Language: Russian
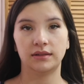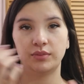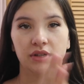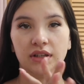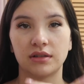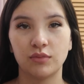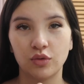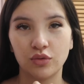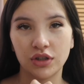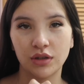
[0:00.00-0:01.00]
Теперь я
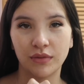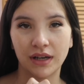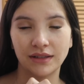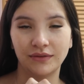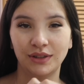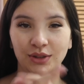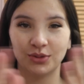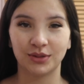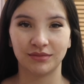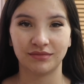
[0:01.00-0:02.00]
смогу снимать
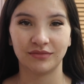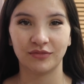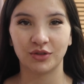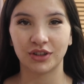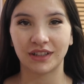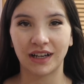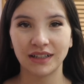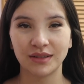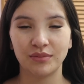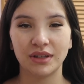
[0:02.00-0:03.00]
видео вот
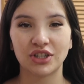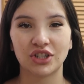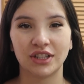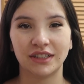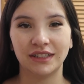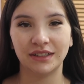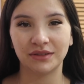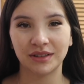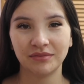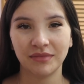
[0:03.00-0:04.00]
так, без
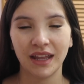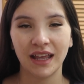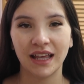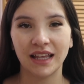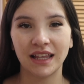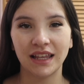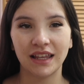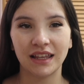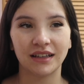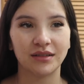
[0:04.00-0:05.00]
штатива.
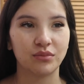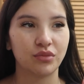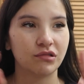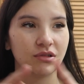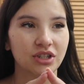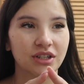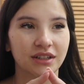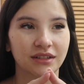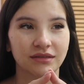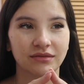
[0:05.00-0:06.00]
И
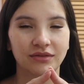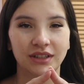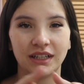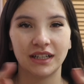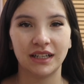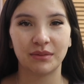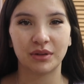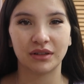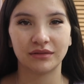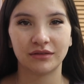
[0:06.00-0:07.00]
полочка
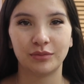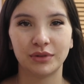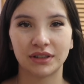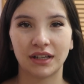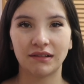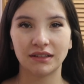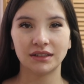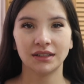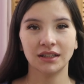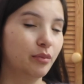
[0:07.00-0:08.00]
великолепно
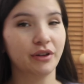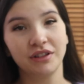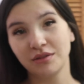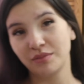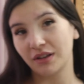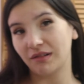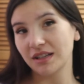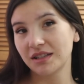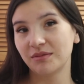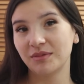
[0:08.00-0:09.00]
вписалась. В принципе,
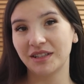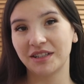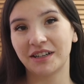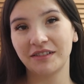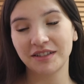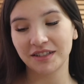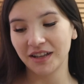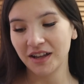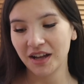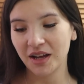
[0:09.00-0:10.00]
классно, мне нравится.
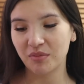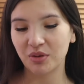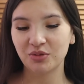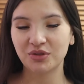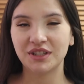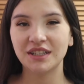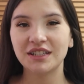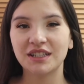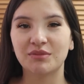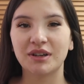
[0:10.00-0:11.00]
Могу
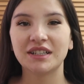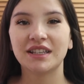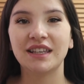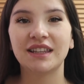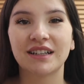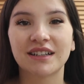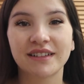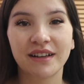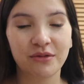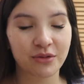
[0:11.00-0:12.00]
здесь снимать какие-то
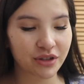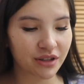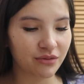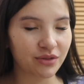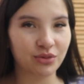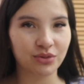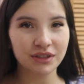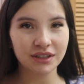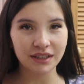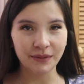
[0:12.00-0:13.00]
разговорные
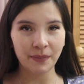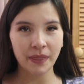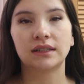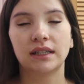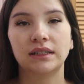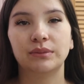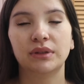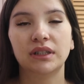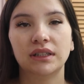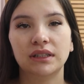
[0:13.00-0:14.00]
видосики. Кстати,
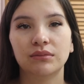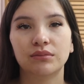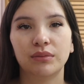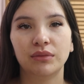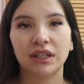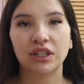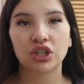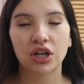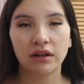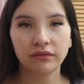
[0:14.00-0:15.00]
мы хотим поменять
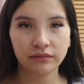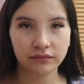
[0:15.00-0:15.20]
шкаф.